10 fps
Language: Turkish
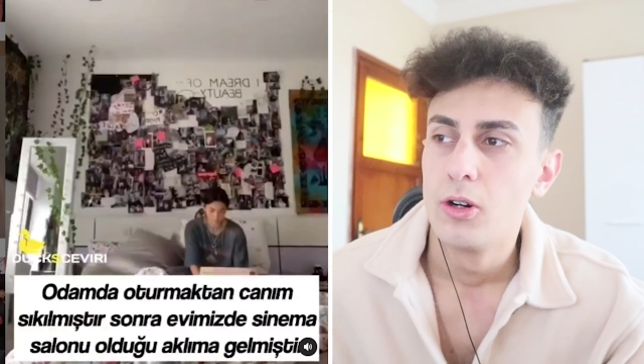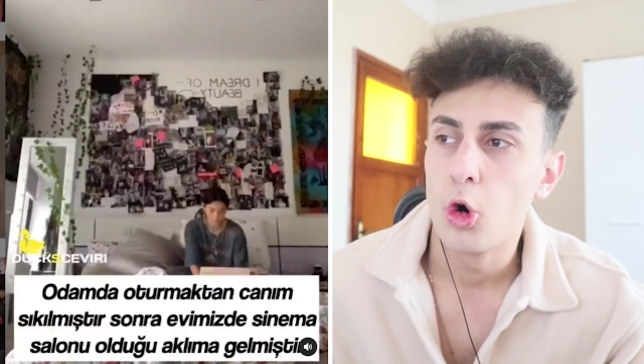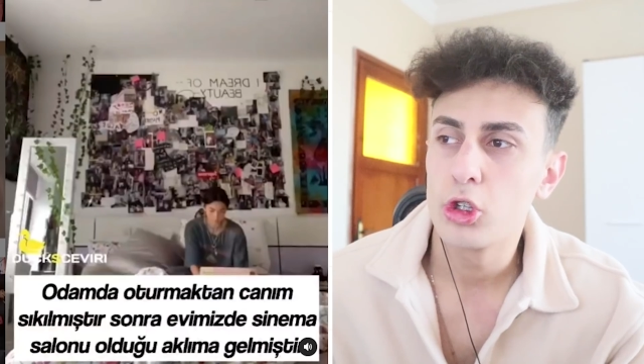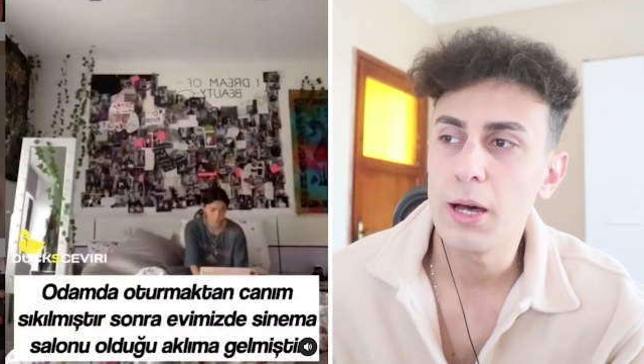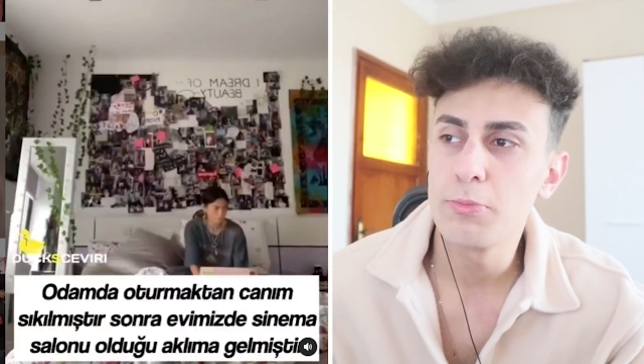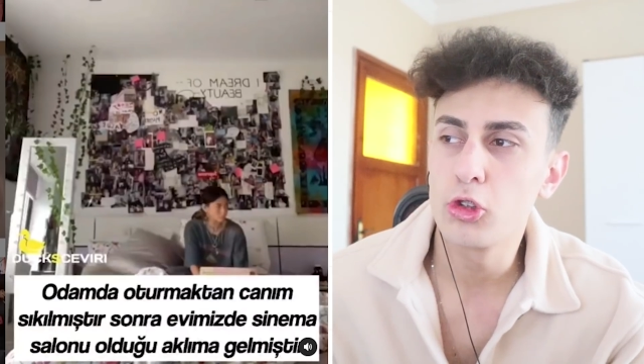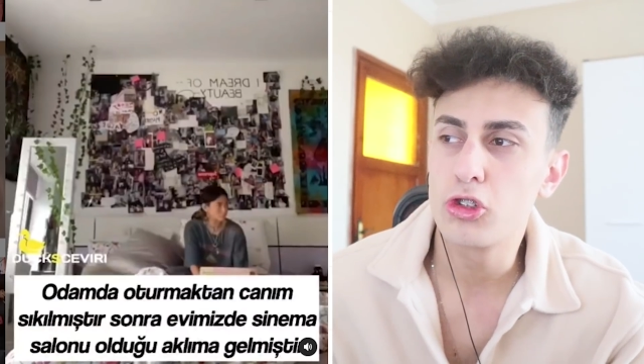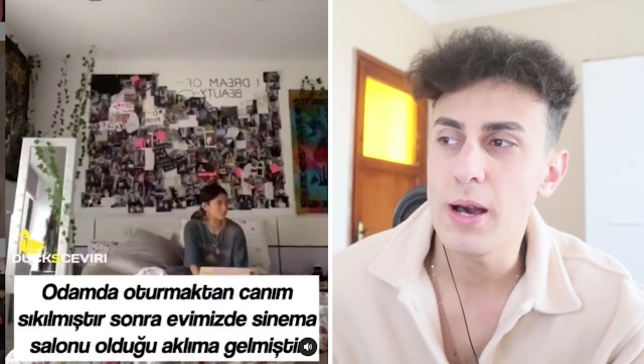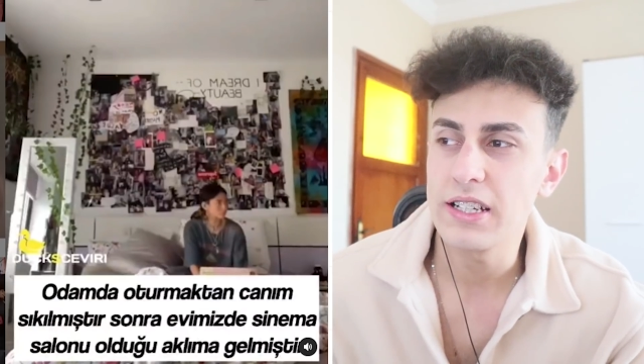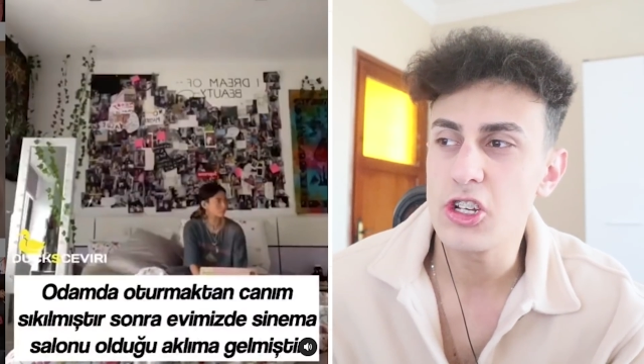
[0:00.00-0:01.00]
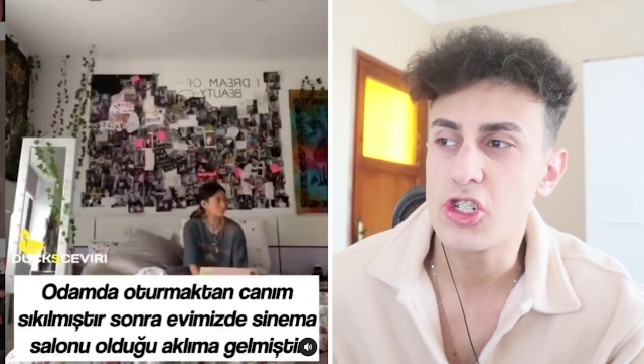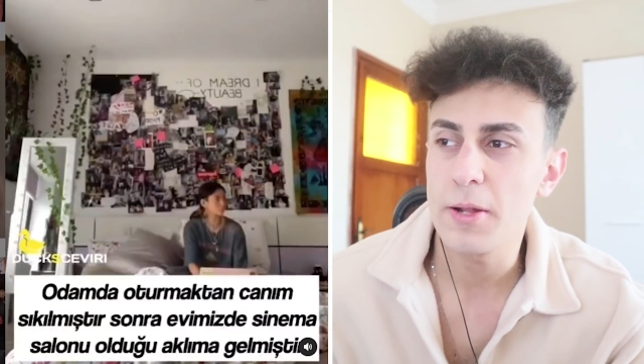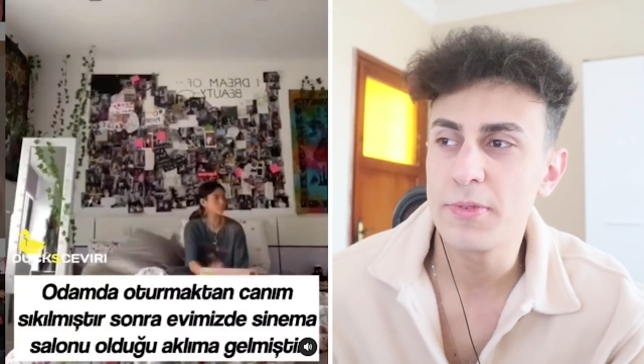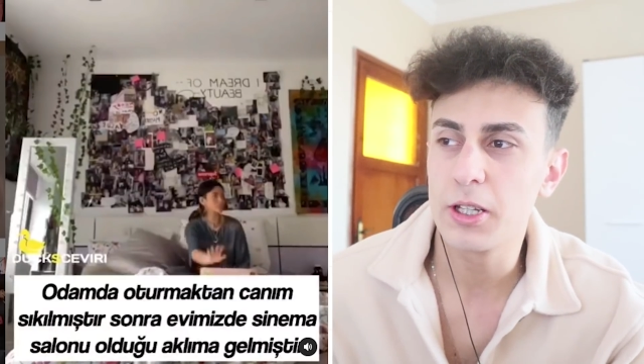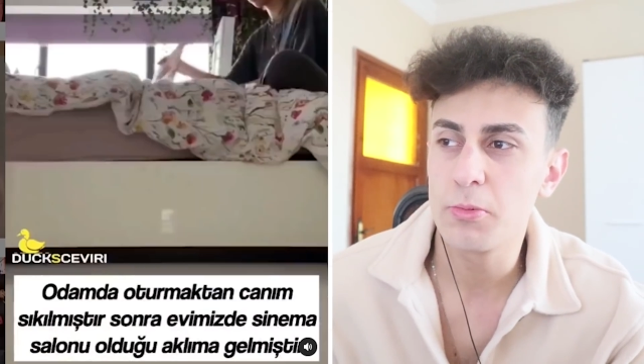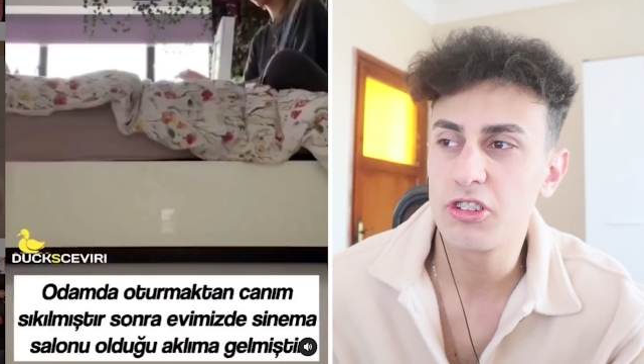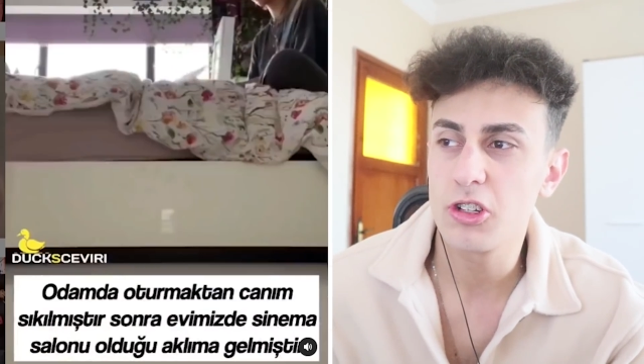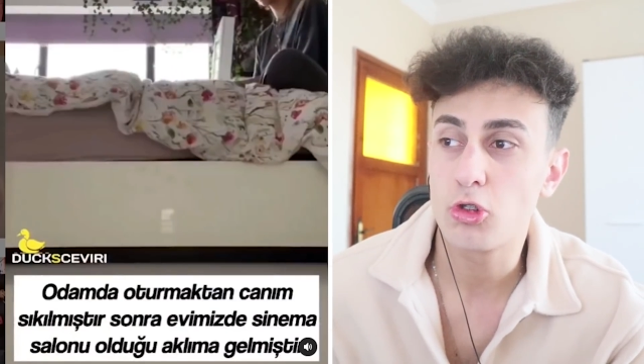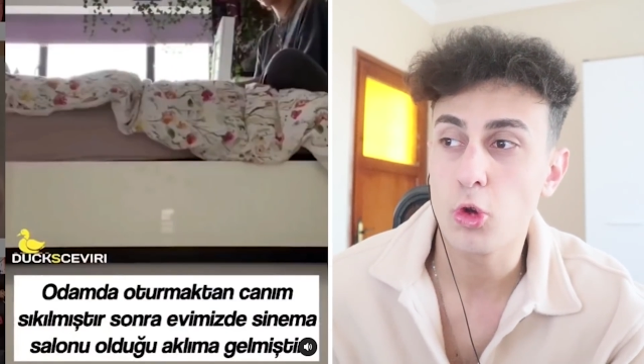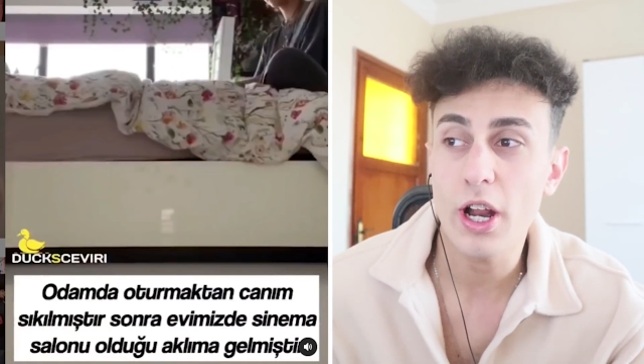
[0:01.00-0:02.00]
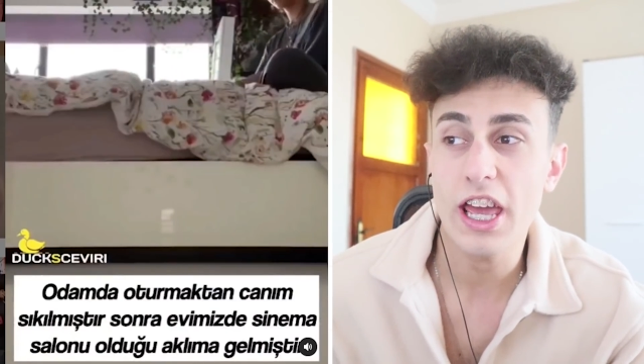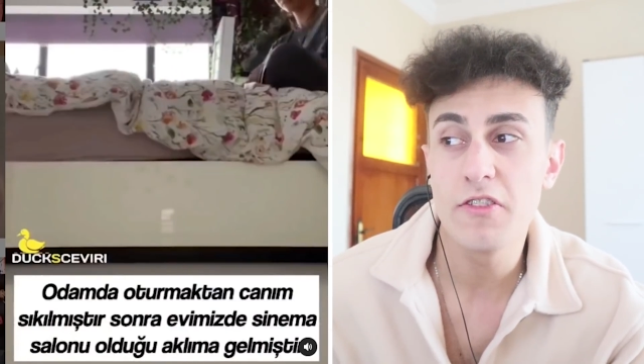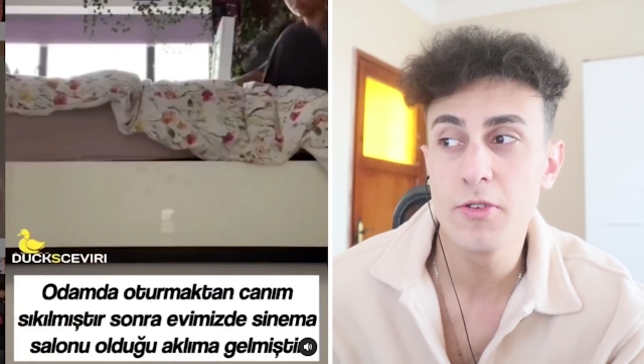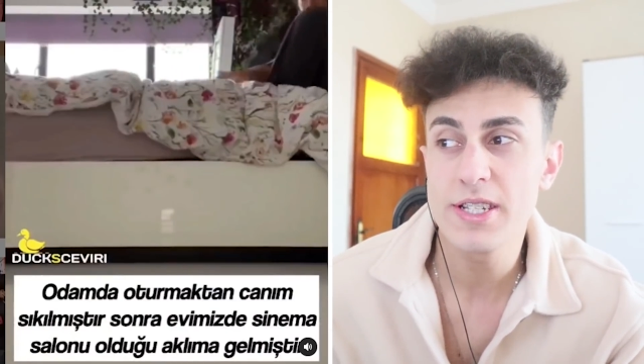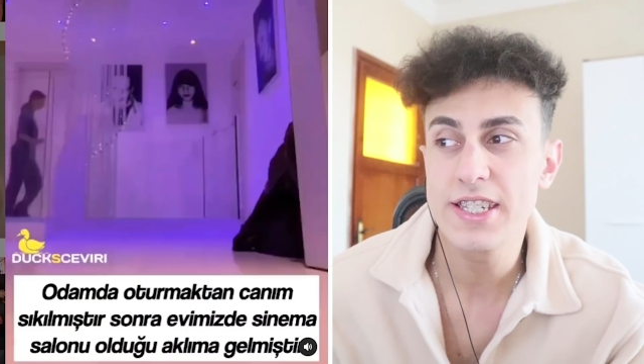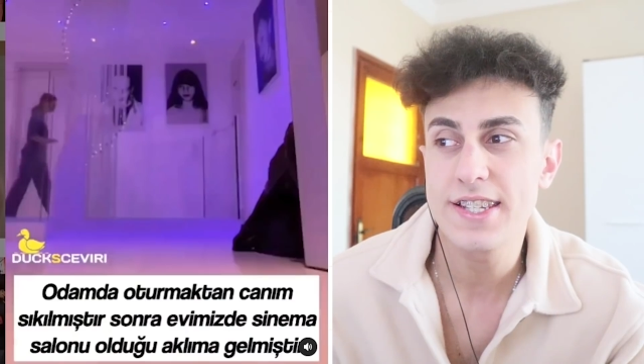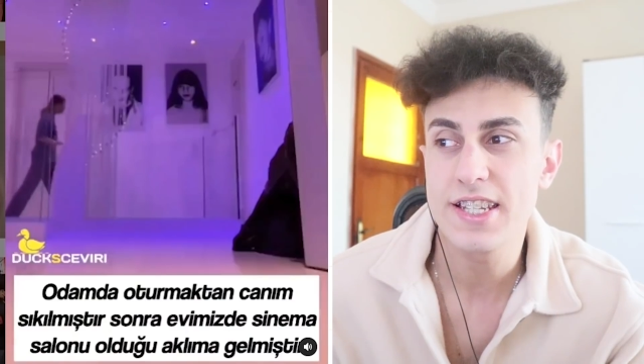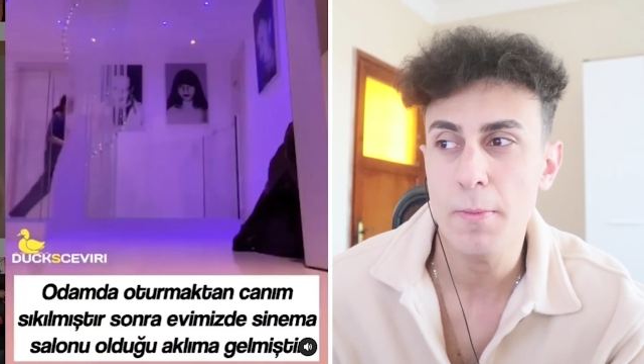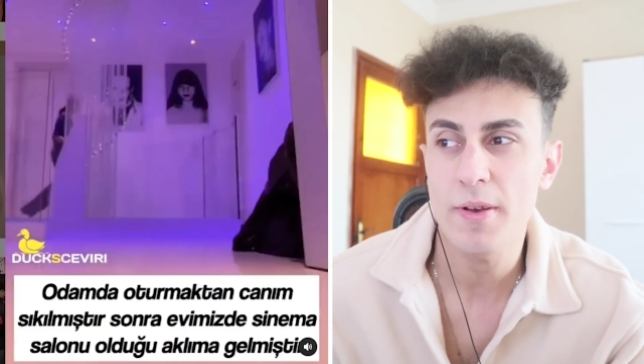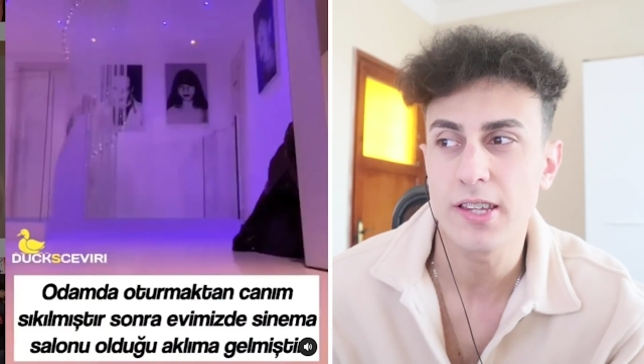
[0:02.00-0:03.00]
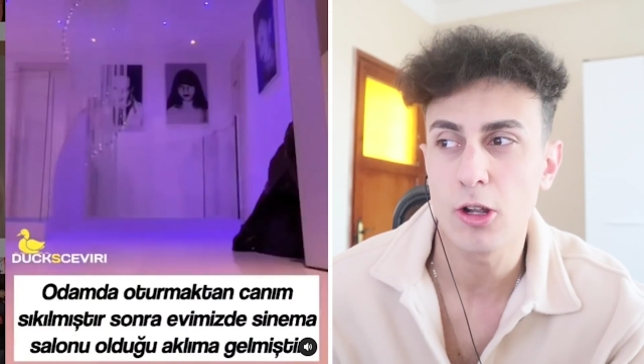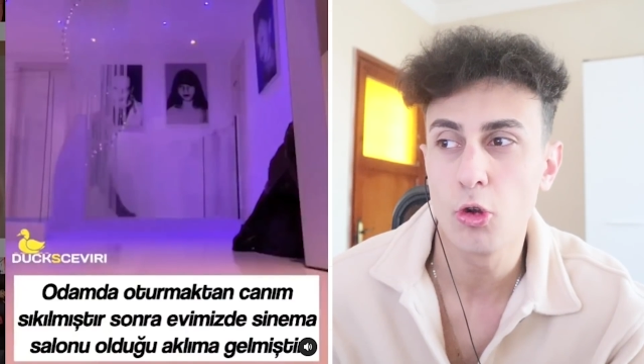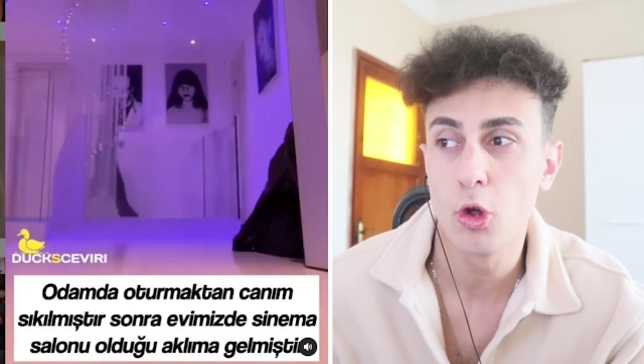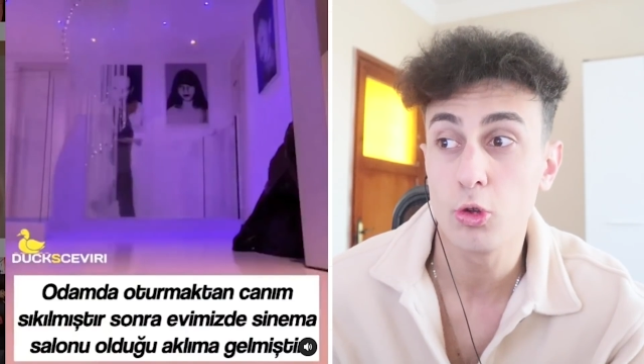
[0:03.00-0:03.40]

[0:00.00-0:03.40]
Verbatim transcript: Odamda oturmaktan canım sıkılmıştır. Sonra evimizde sinema salonu